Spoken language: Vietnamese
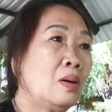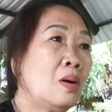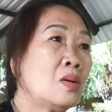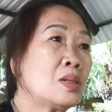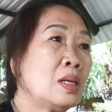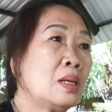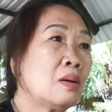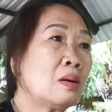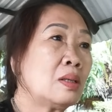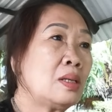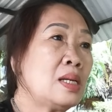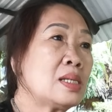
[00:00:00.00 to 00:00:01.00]
cô sẽ
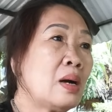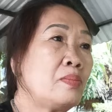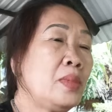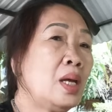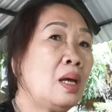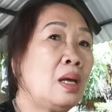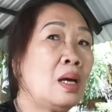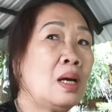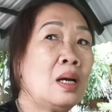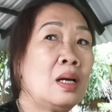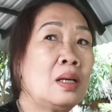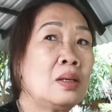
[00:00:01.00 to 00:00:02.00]
còn lấy sống về à,
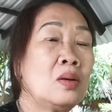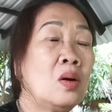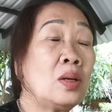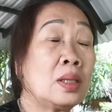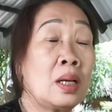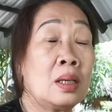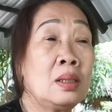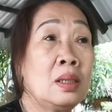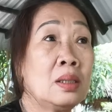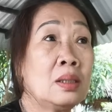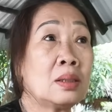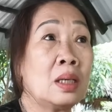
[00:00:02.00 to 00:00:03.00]
cô thì tự
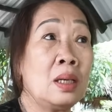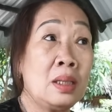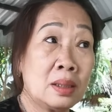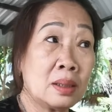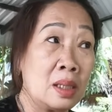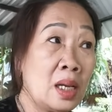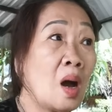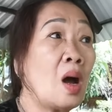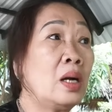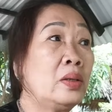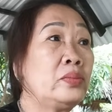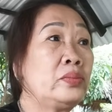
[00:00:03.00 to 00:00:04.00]
tự tự do
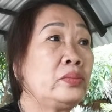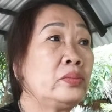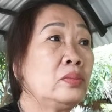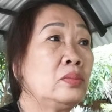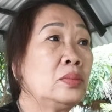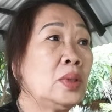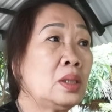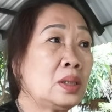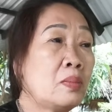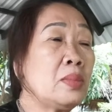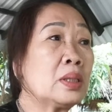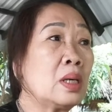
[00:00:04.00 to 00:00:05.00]
dạ.
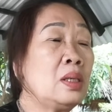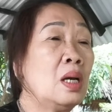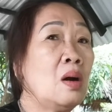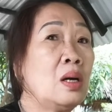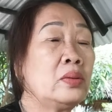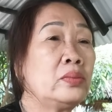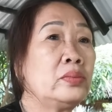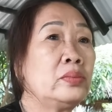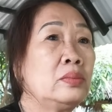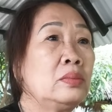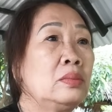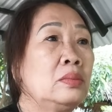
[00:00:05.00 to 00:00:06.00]
sống về tự do
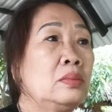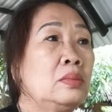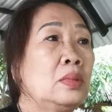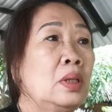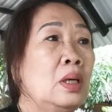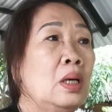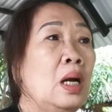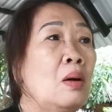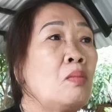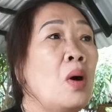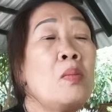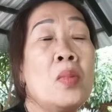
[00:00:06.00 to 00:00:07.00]

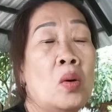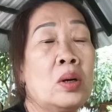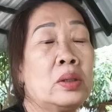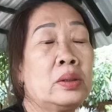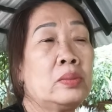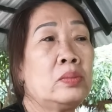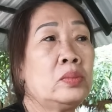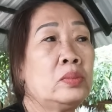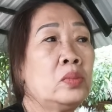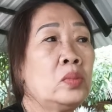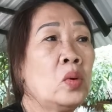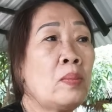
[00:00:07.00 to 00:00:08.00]
không bó buộc
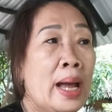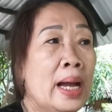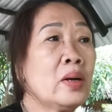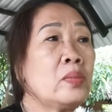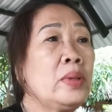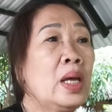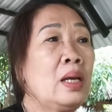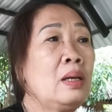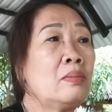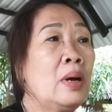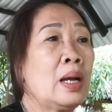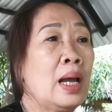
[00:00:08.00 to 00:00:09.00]
mua bán cũng vậy
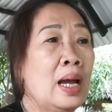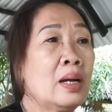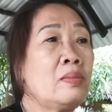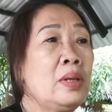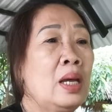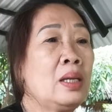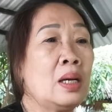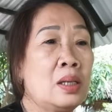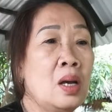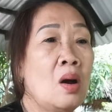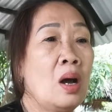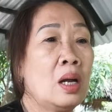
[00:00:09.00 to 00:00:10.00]
bằng dạ. ăn cũng vậy tự
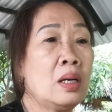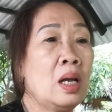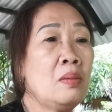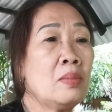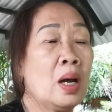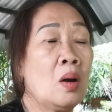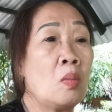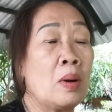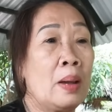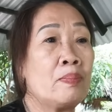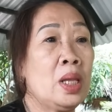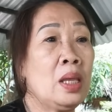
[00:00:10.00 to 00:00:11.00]
do nếu mà hùng
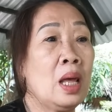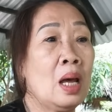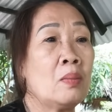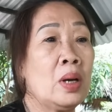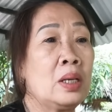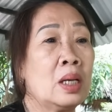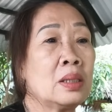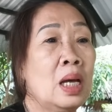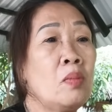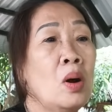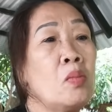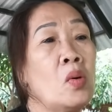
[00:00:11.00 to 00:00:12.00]
hợp với nhau mà nhận
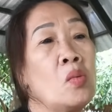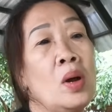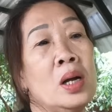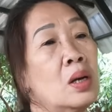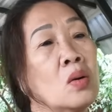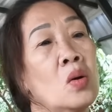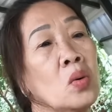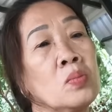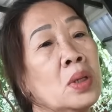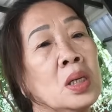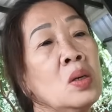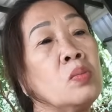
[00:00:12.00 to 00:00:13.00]
thấy bó buộc quá thì cô
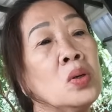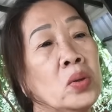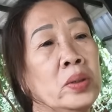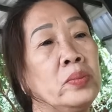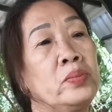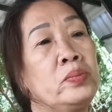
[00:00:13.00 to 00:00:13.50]
cũng tự rút lui